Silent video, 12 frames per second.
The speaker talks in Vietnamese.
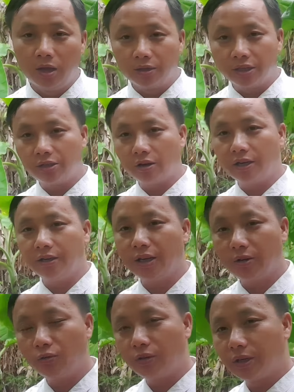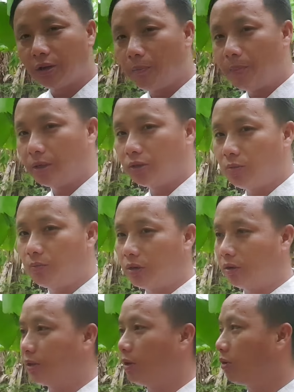chỉ cho linh niên thì nó biết cho một
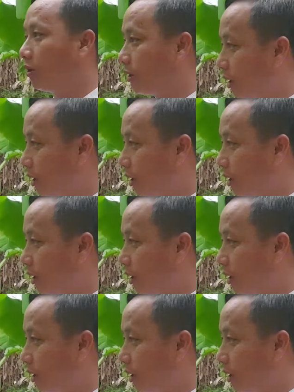cần tao cần